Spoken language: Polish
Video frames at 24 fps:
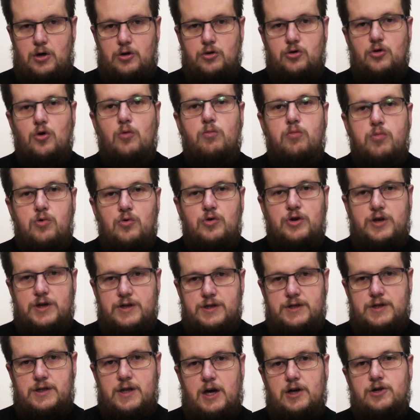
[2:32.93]
To Bóg
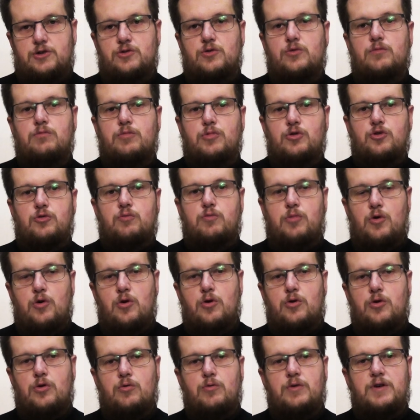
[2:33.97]
jest naszą
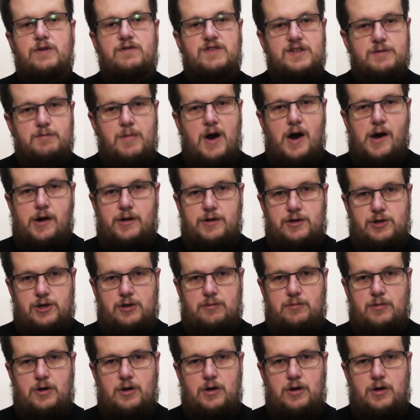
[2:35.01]
podporą i wsparciem.